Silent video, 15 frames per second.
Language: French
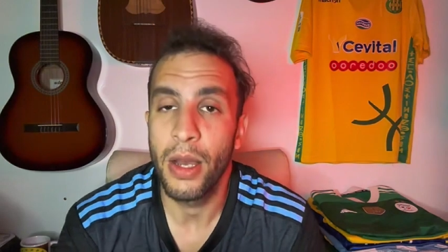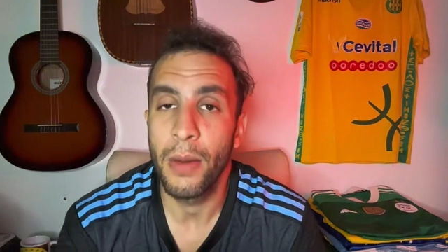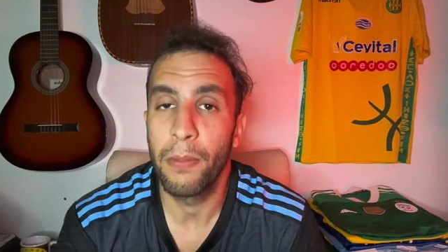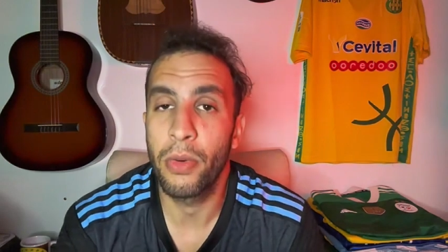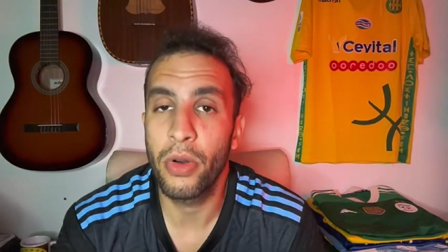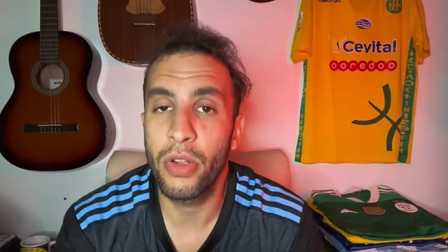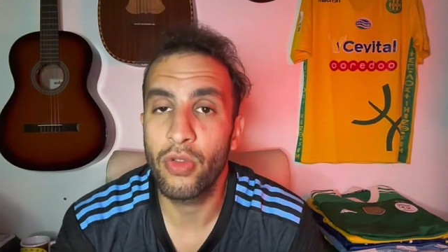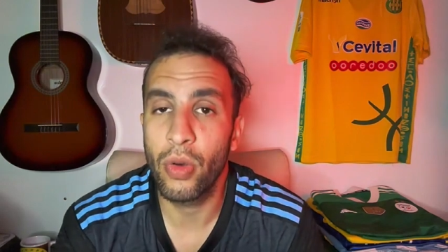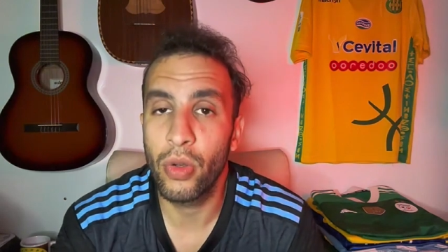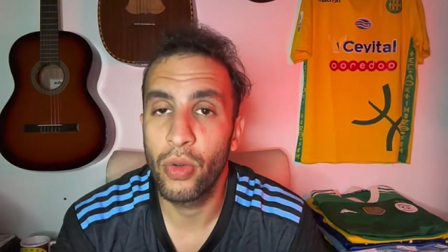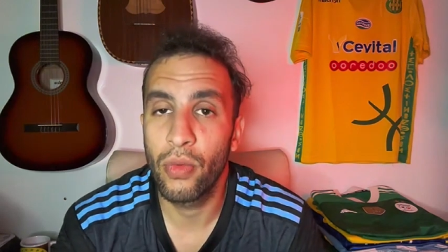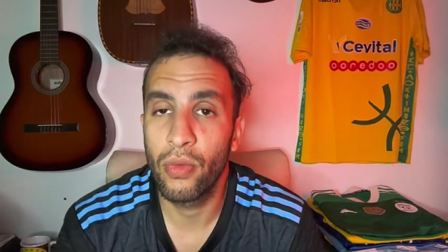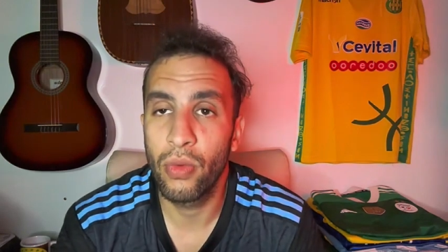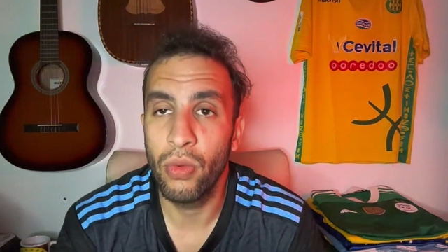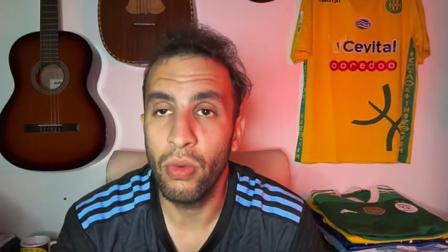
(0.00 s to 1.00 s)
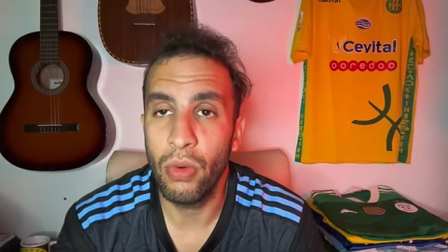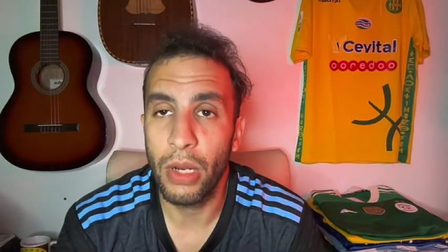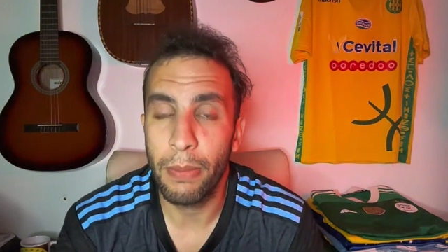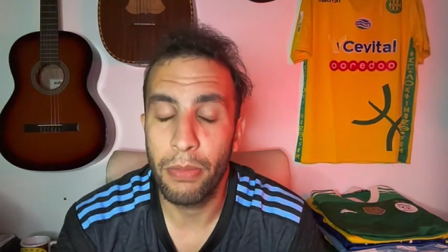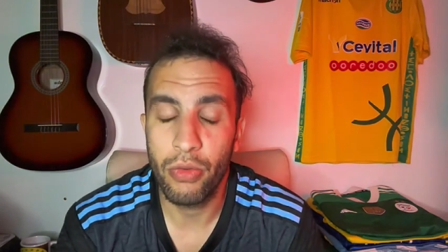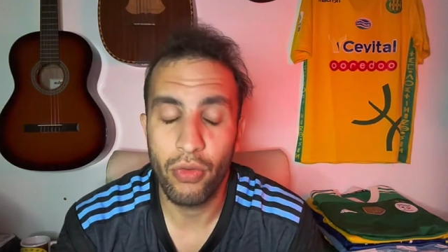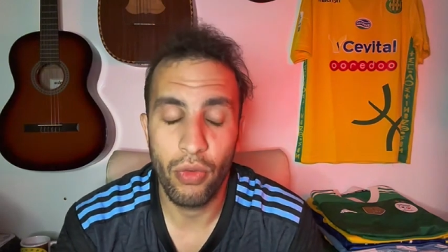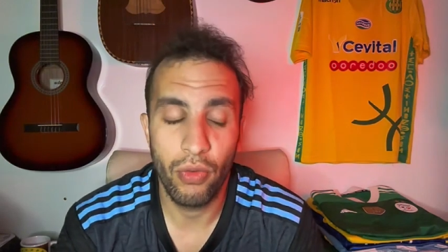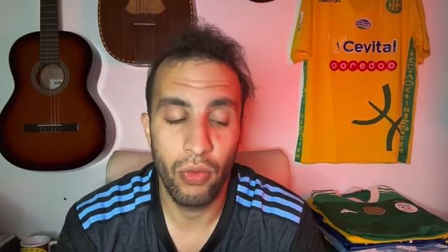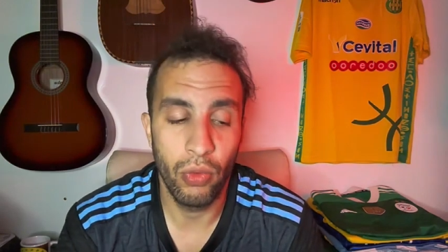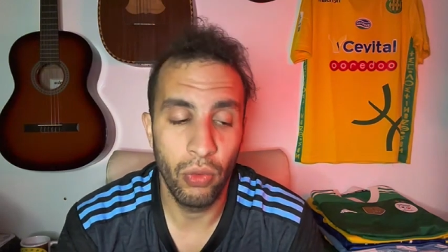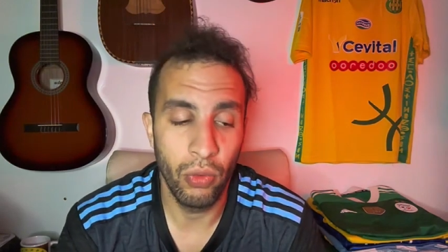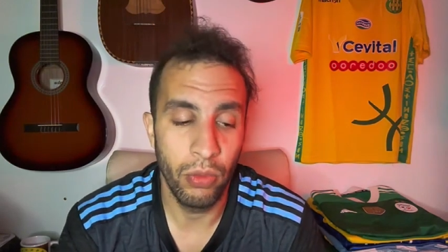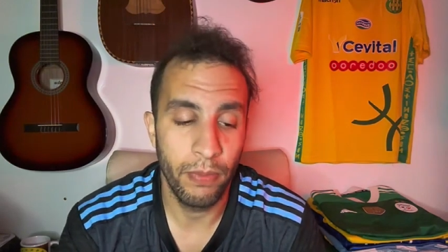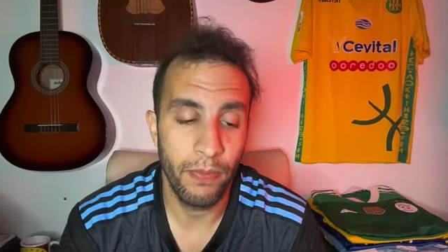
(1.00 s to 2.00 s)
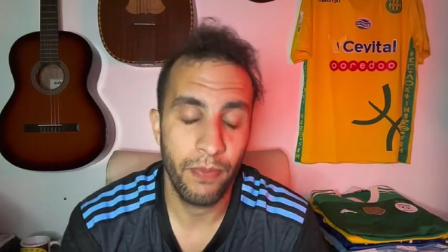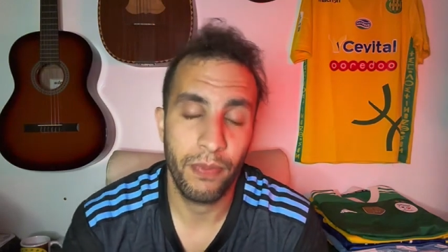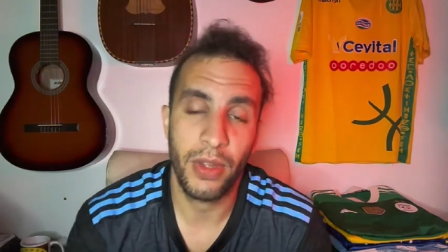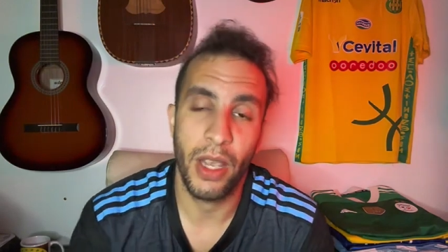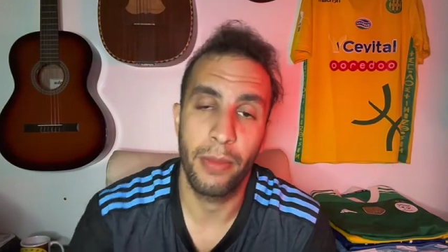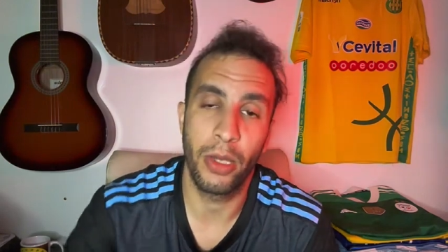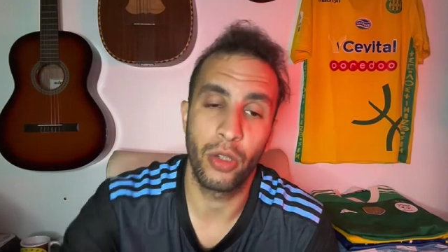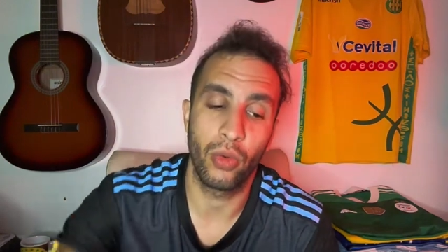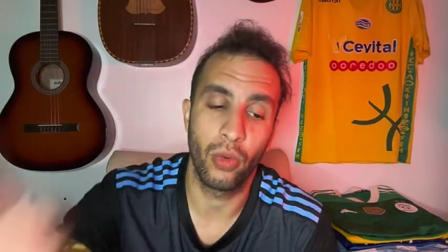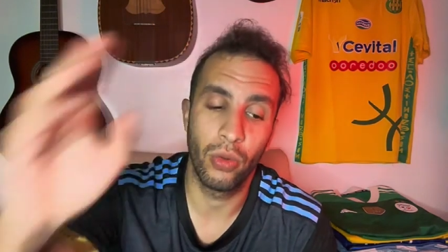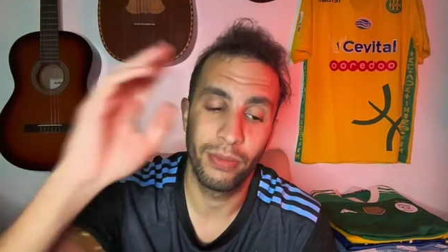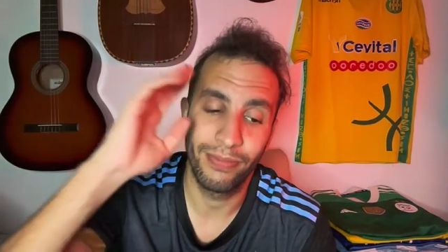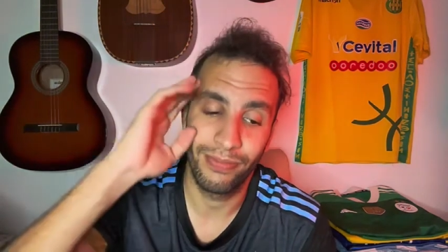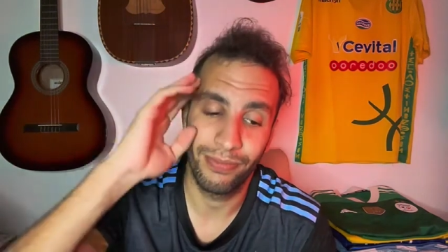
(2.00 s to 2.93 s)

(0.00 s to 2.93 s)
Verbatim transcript: Prenez soin de vous, la paix sur vous, et à bientôt.